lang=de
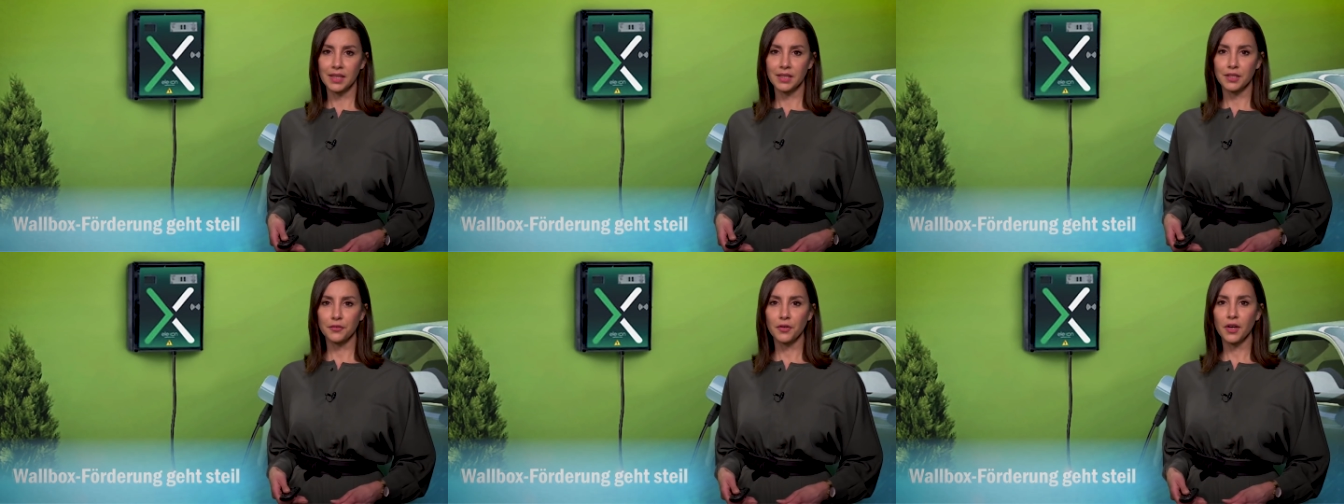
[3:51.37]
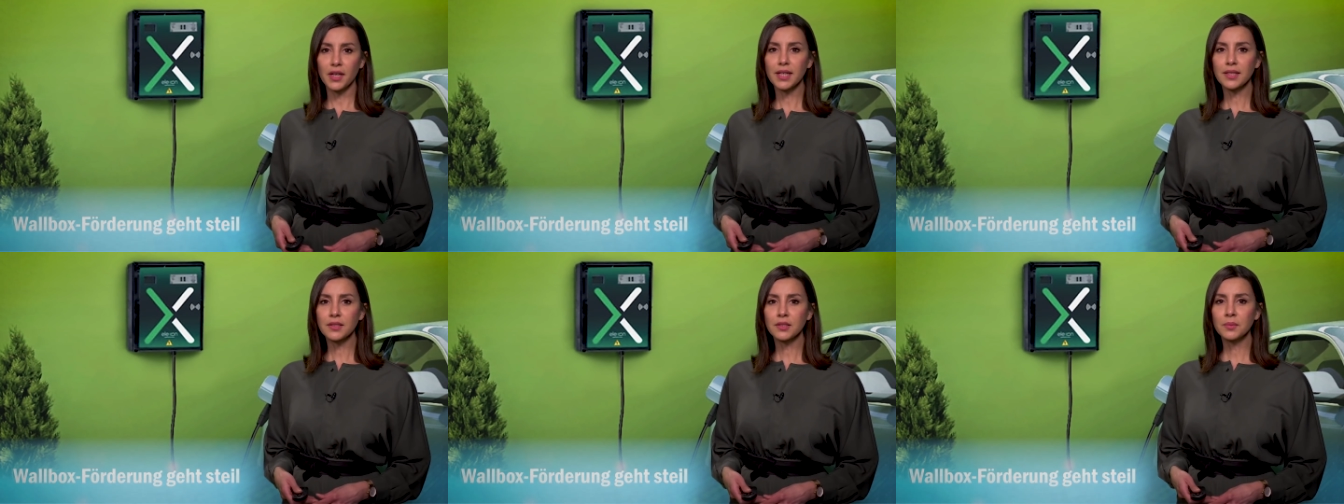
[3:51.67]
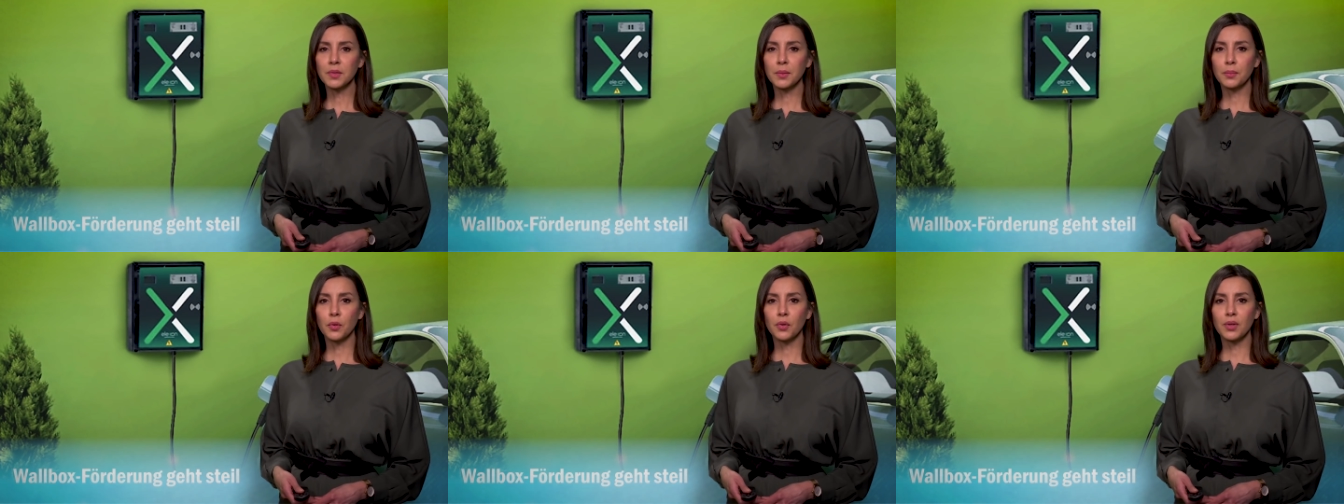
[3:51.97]
Die
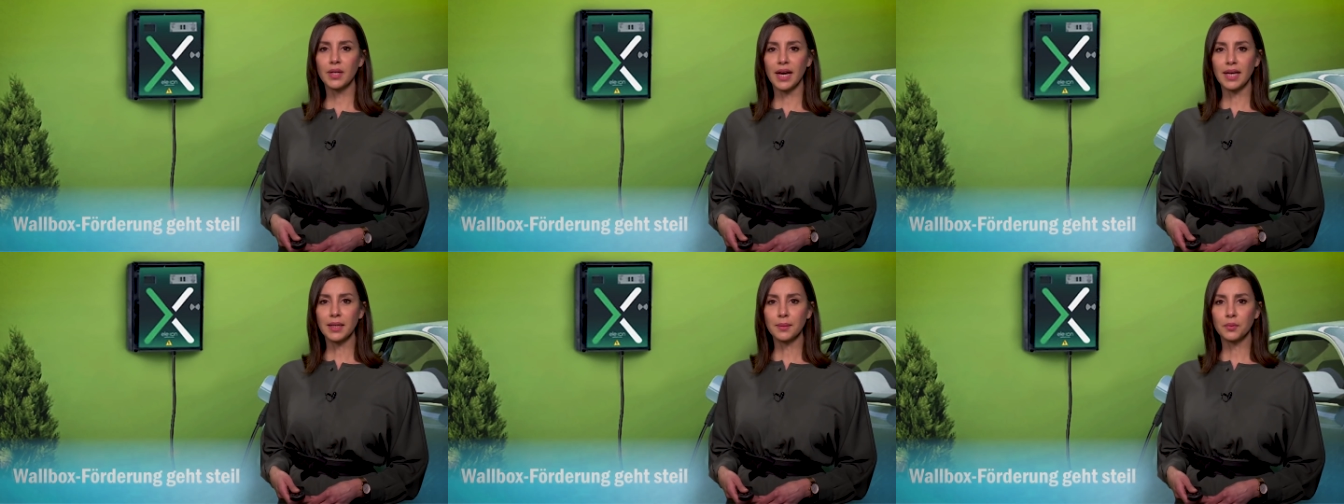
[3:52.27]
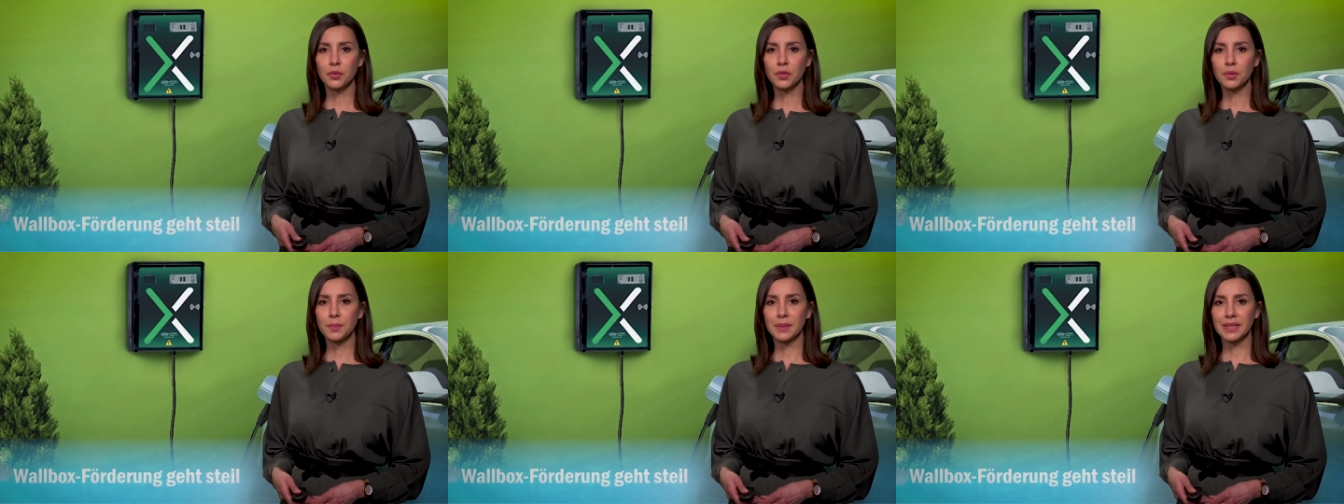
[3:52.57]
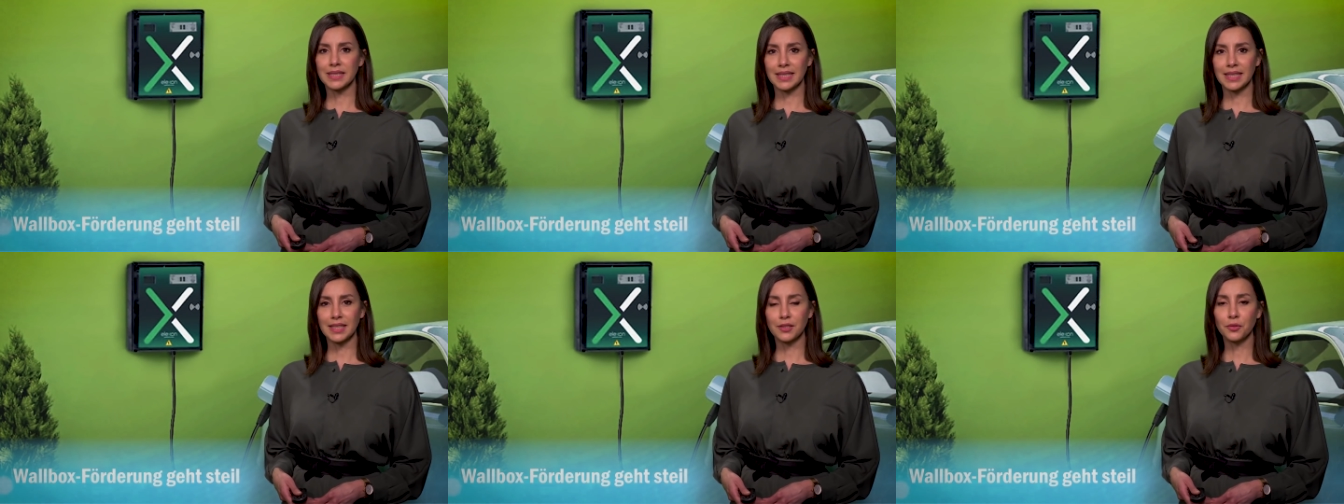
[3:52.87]
Fördersumme pro Ladepunkt
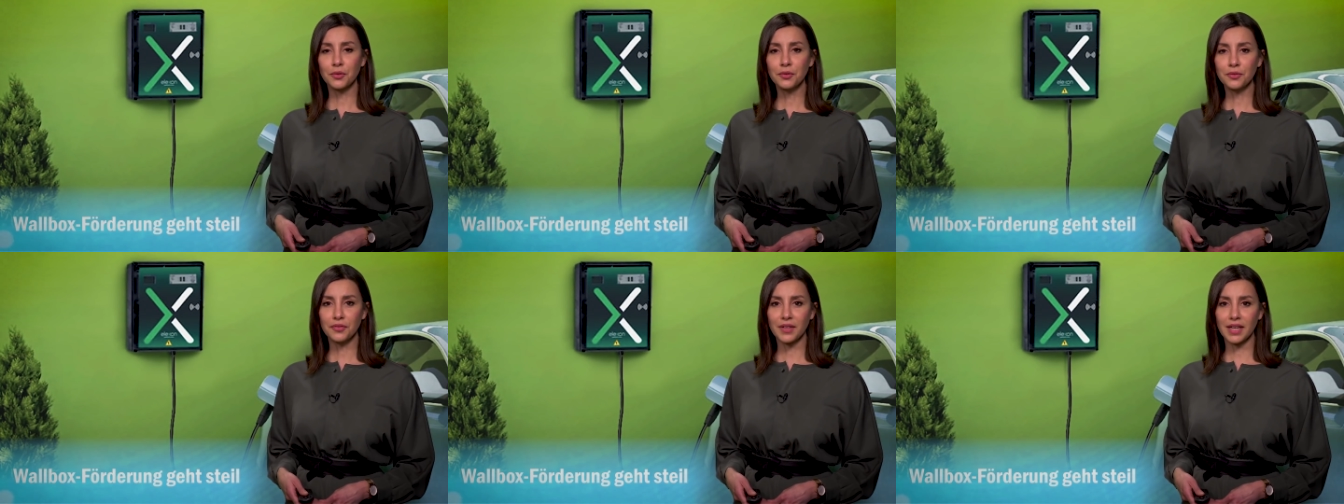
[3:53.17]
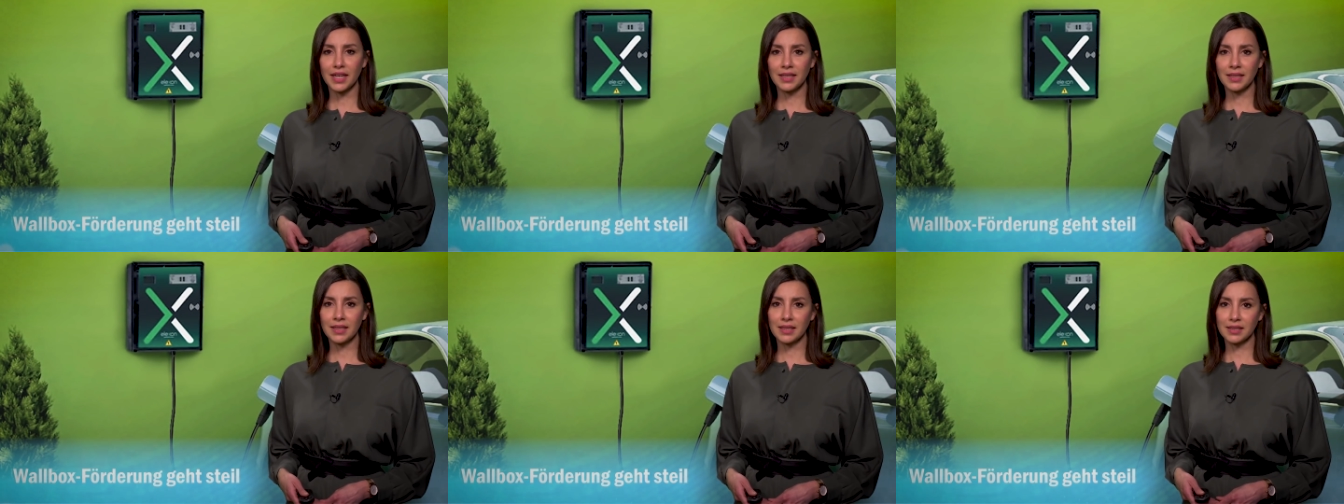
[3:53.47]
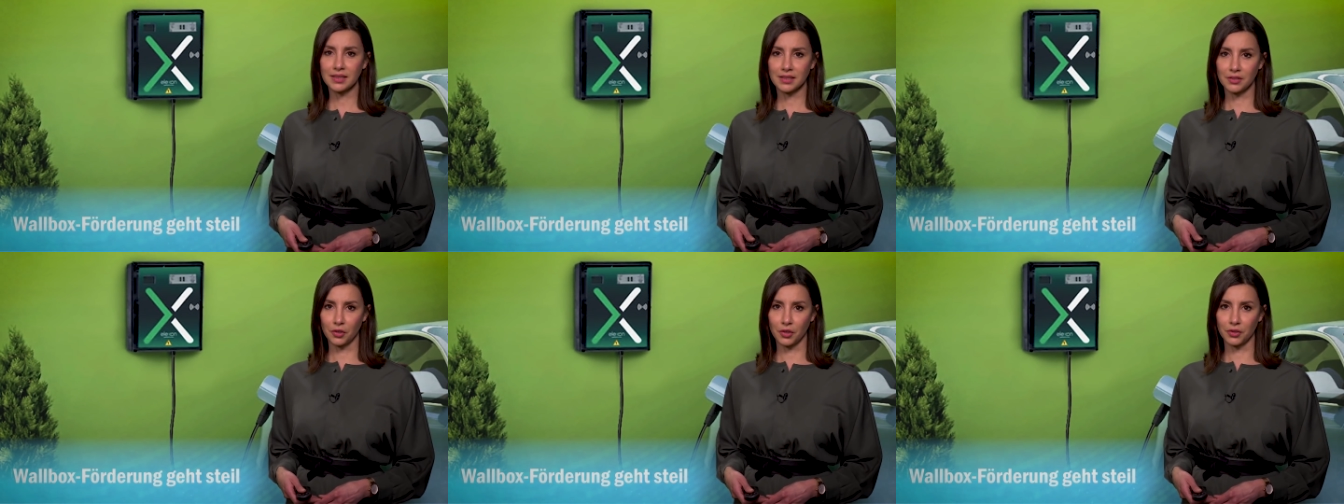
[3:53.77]
beträgt
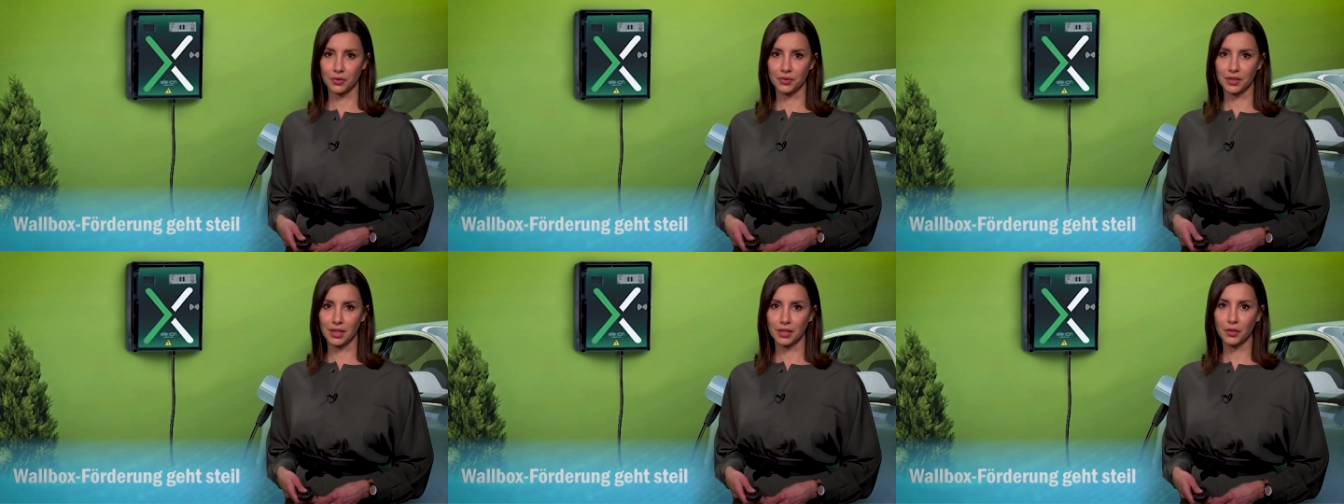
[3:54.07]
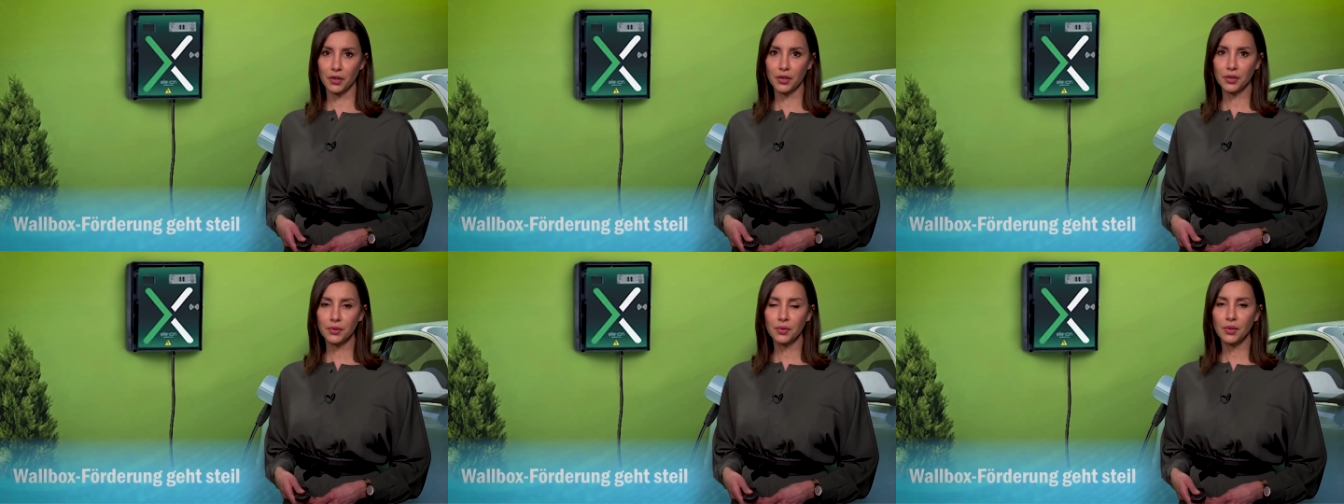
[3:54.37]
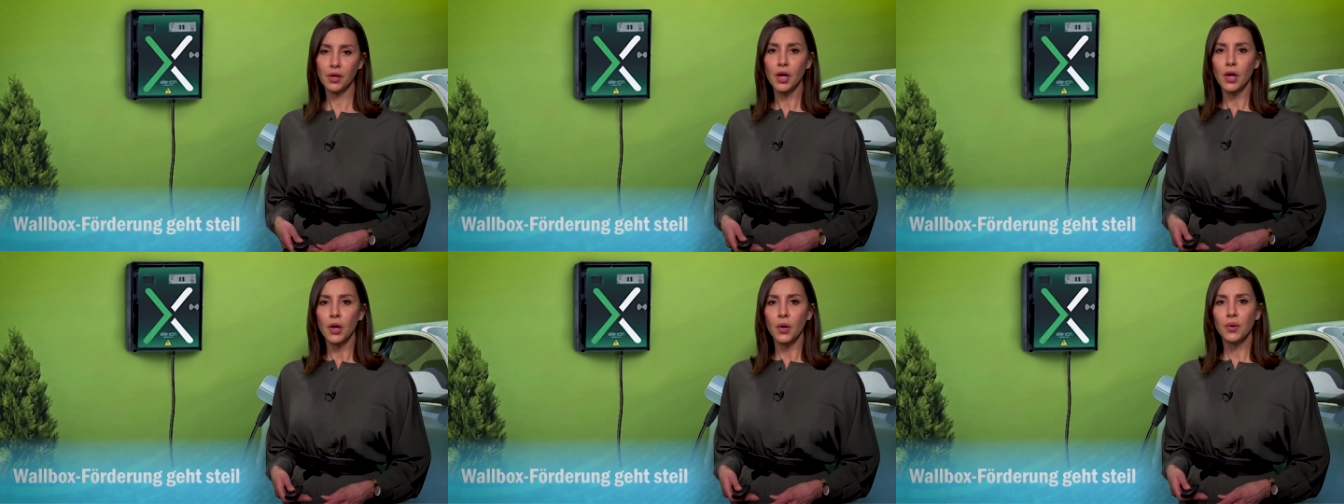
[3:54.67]
unverändert 900
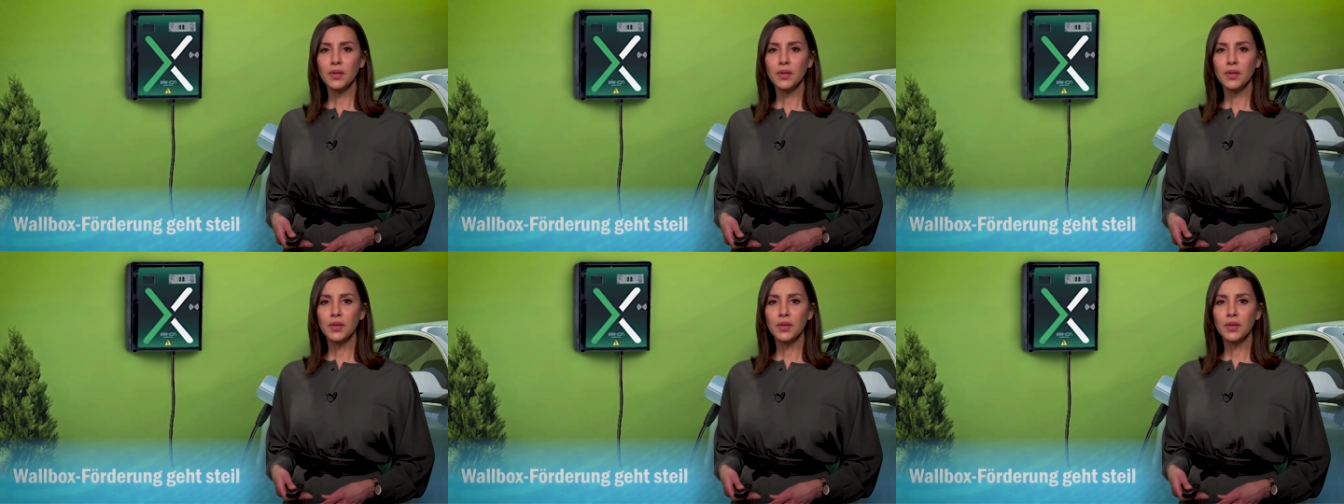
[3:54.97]
Euro